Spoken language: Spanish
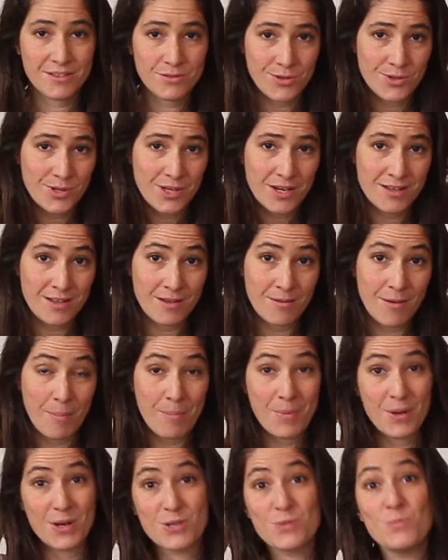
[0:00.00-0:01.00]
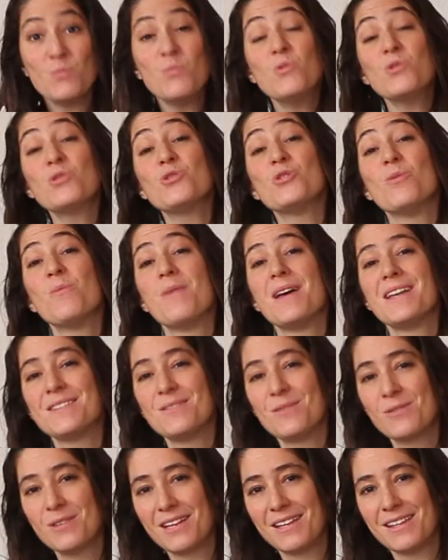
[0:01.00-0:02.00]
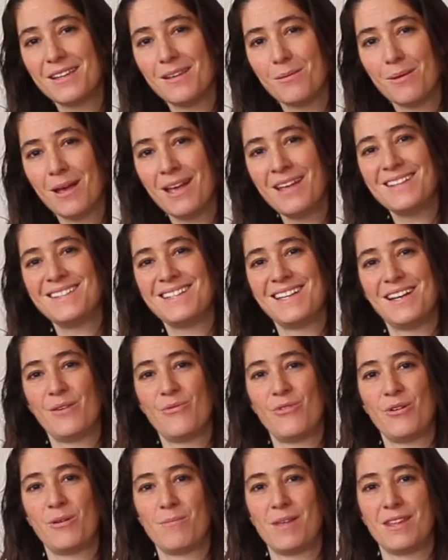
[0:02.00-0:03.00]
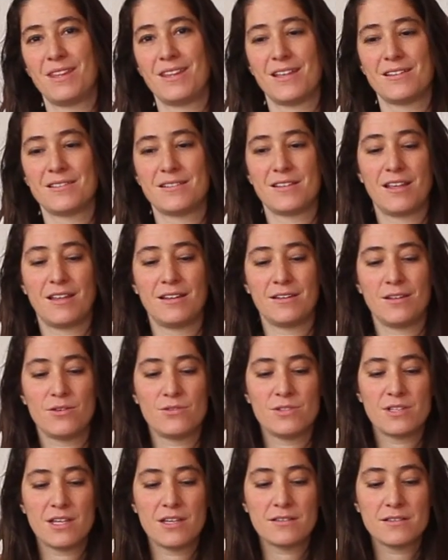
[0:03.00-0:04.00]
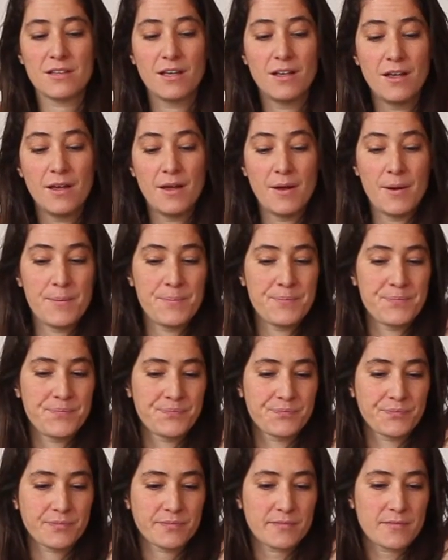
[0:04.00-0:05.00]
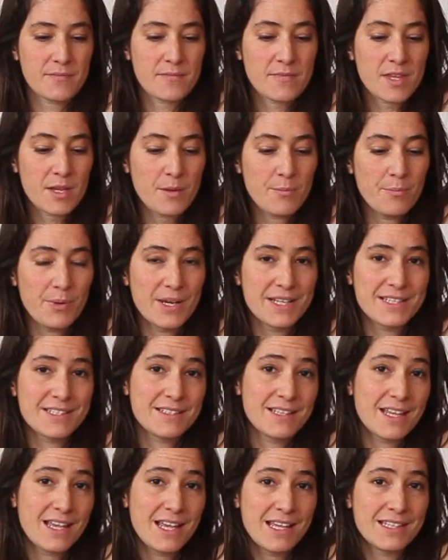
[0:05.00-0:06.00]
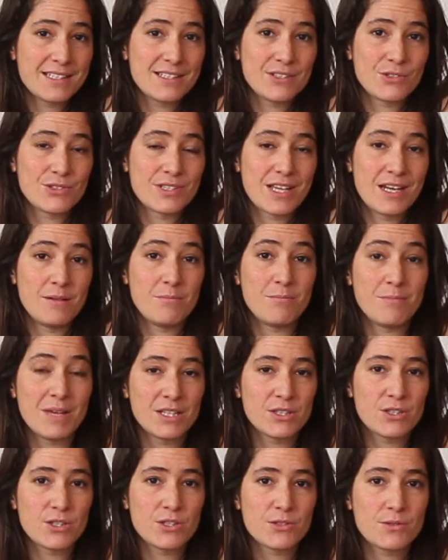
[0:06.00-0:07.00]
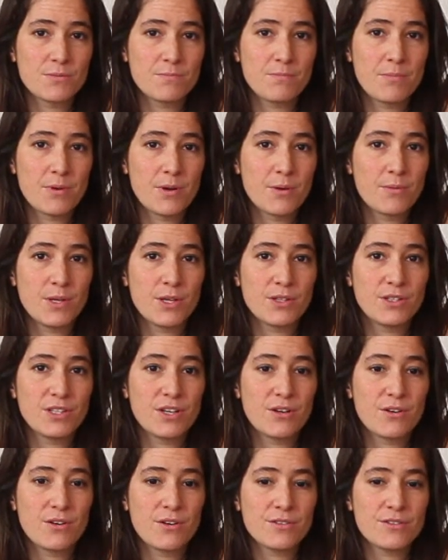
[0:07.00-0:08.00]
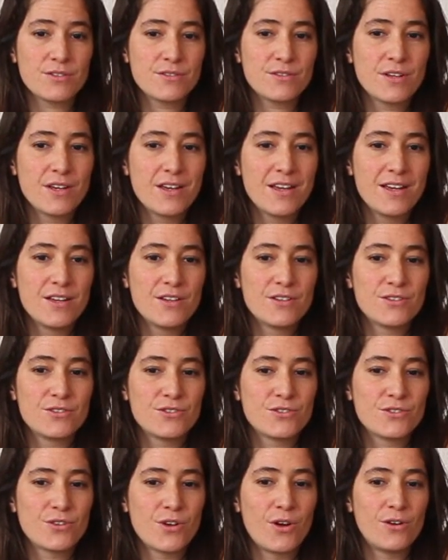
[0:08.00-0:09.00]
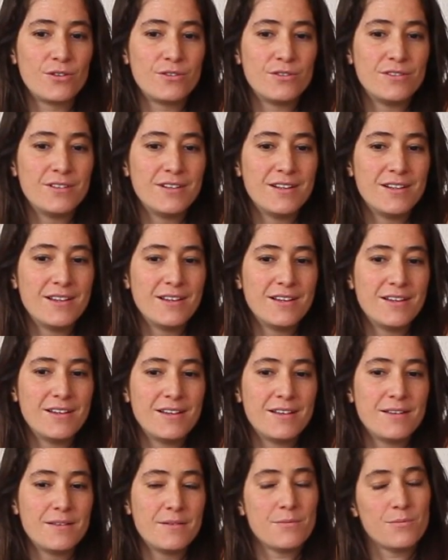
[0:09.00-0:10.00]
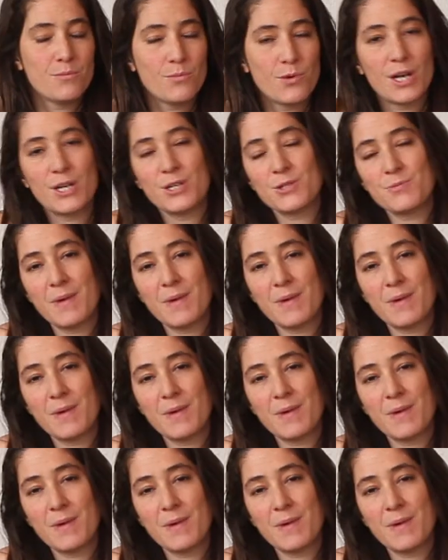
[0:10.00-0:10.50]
nutritiva, pero es mucho más nutritiva si la fermentas. Entonces, pues estos alimentos probióticos son buenos